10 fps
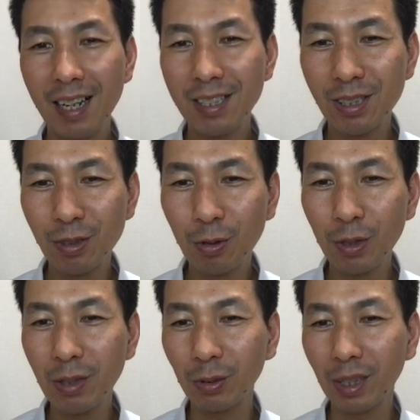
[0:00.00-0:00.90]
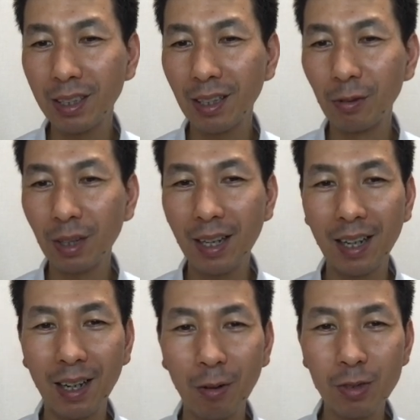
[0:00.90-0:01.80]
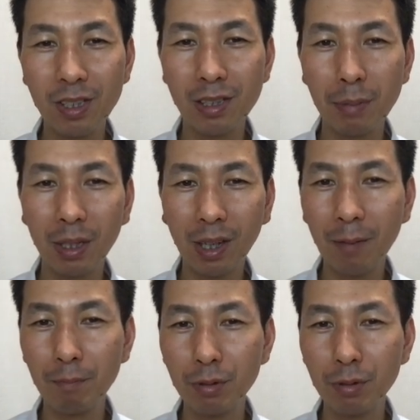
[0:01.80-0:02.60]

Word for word: すっごいいいこと書いてあるので、おすすめのが